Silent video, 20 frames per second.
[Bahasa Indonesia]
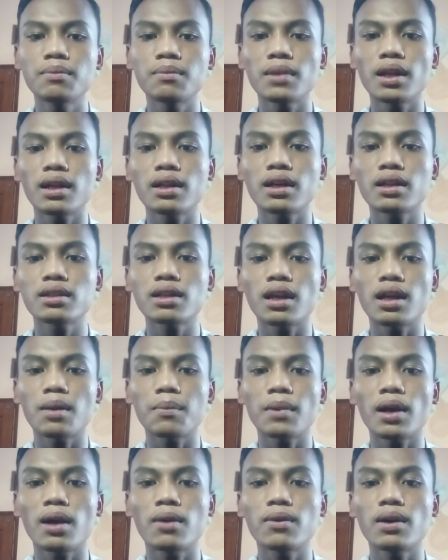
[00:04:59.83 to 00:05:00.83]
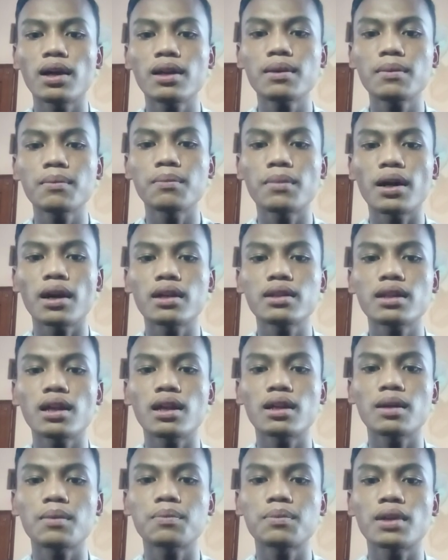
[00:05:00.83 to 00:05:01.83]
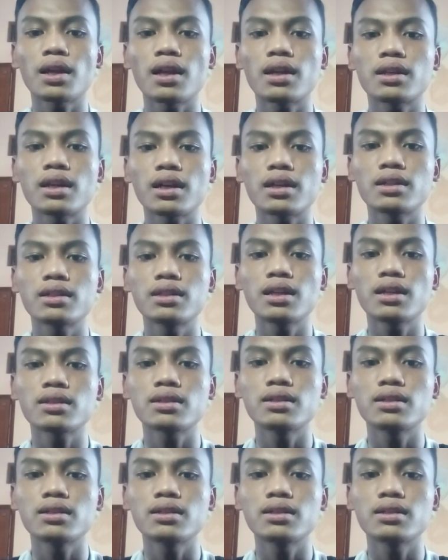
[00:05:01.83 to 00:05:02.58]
melainkan terhadap kawan bahkan terhadap darah dagingnya